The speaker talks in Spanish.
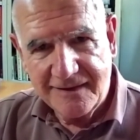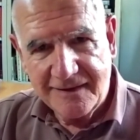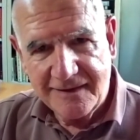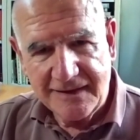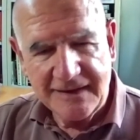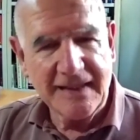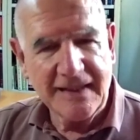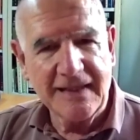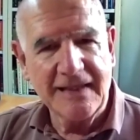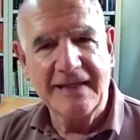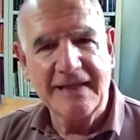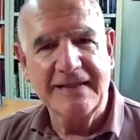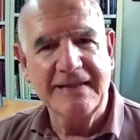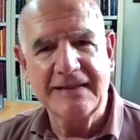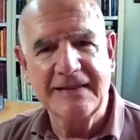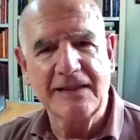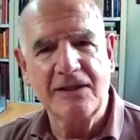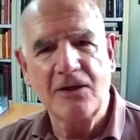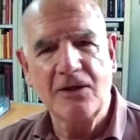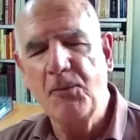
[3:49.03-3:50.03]
La,
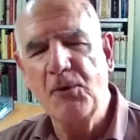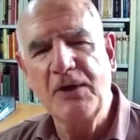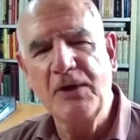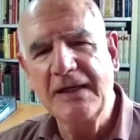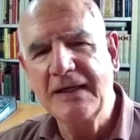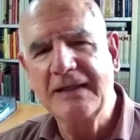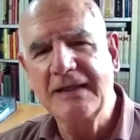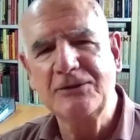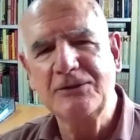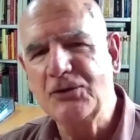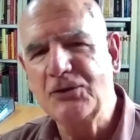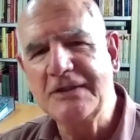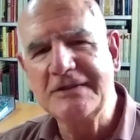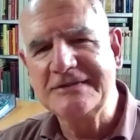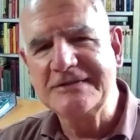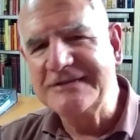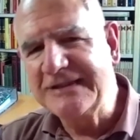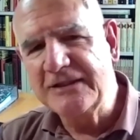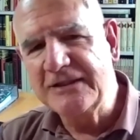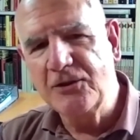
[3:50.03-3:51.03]
izquierda no pone el grito en el
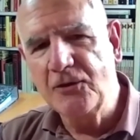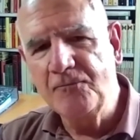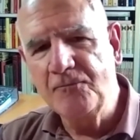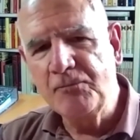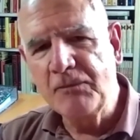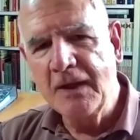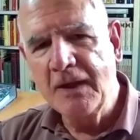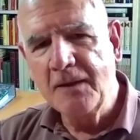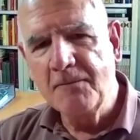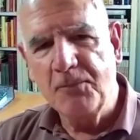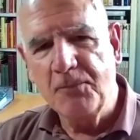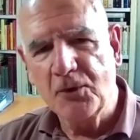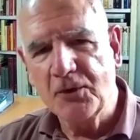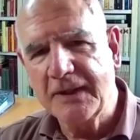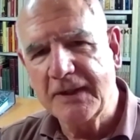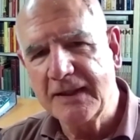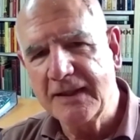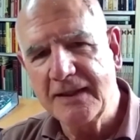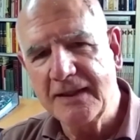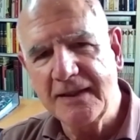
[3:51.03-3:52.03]
cielo
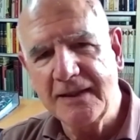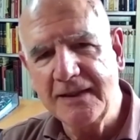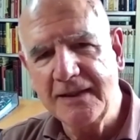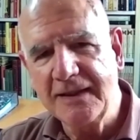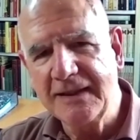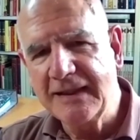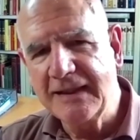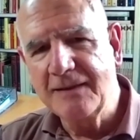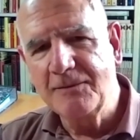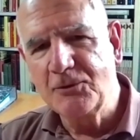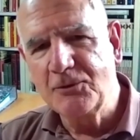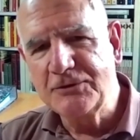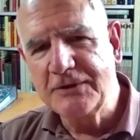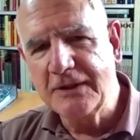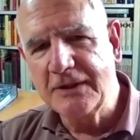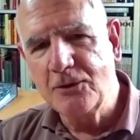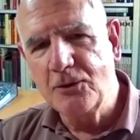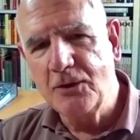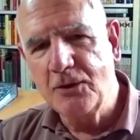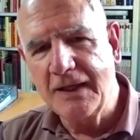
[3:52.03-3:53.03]
porque Irene
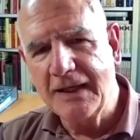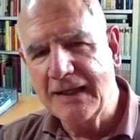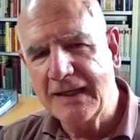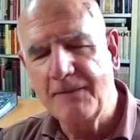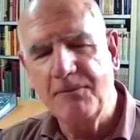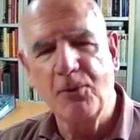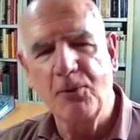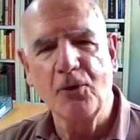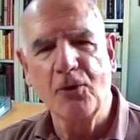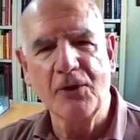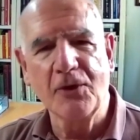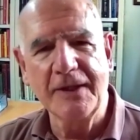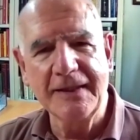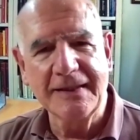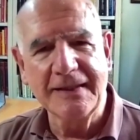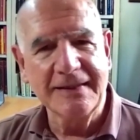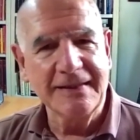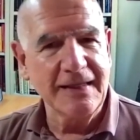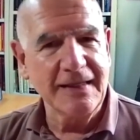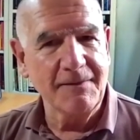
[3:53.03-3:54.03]
Montero haga
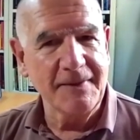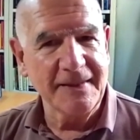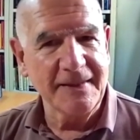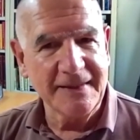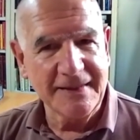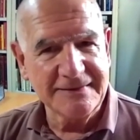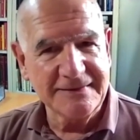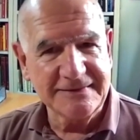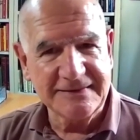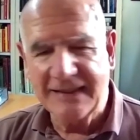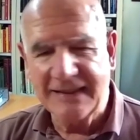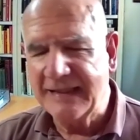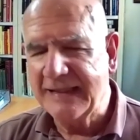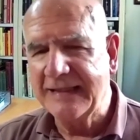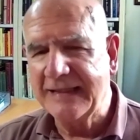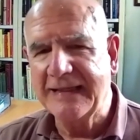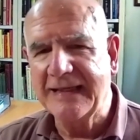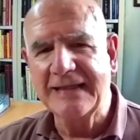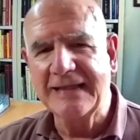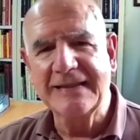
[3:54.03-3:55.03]
apología de la pederastia. La
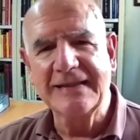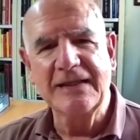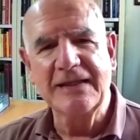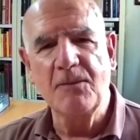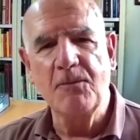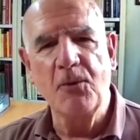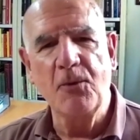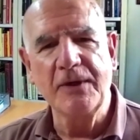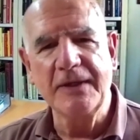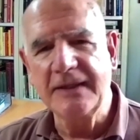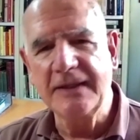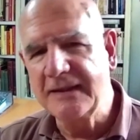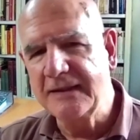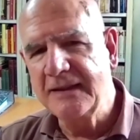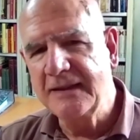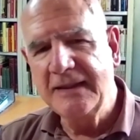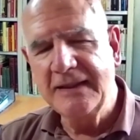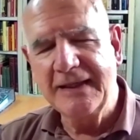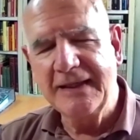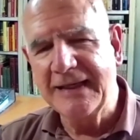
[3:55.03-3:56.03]
izquierda no pone
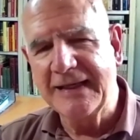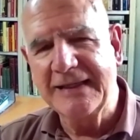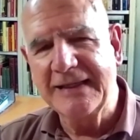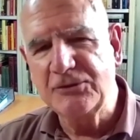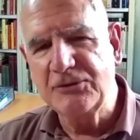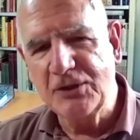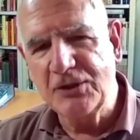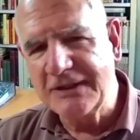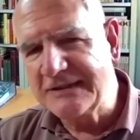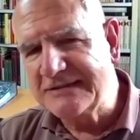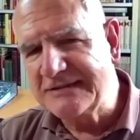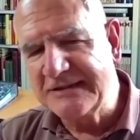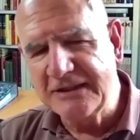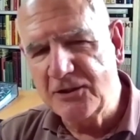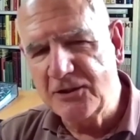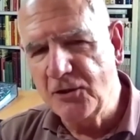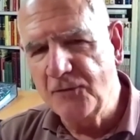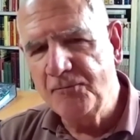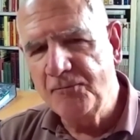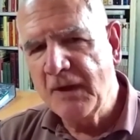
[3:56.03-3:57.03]
el grito en el
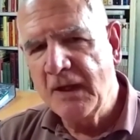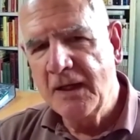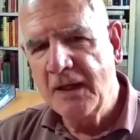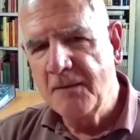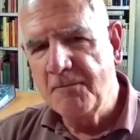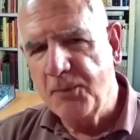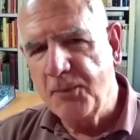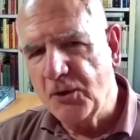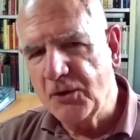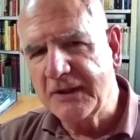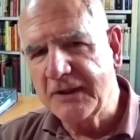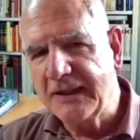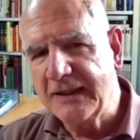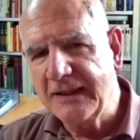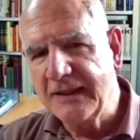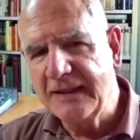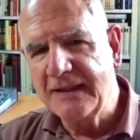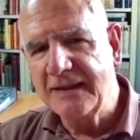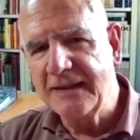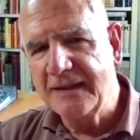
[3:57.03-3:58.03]
cielo
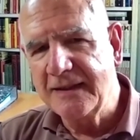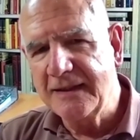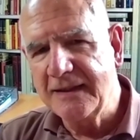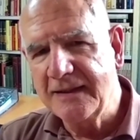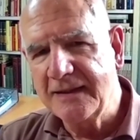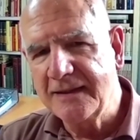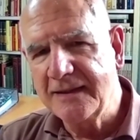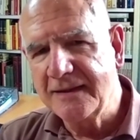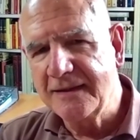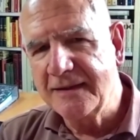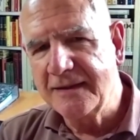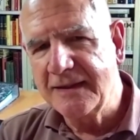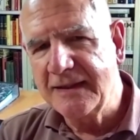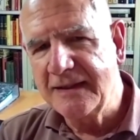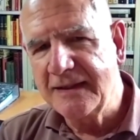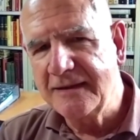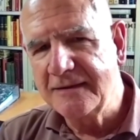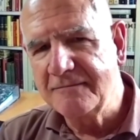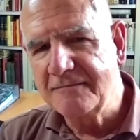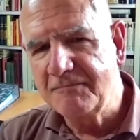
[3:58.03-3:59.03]
porque eh,
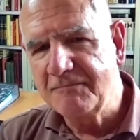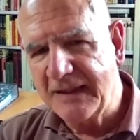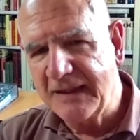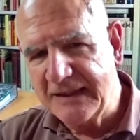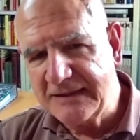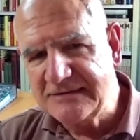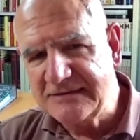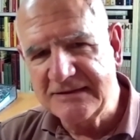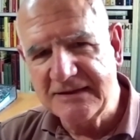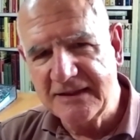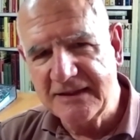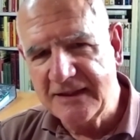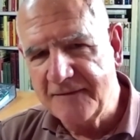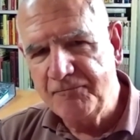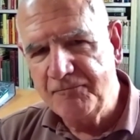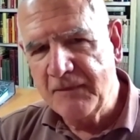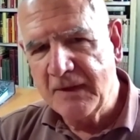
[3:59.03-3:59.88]
en Valencia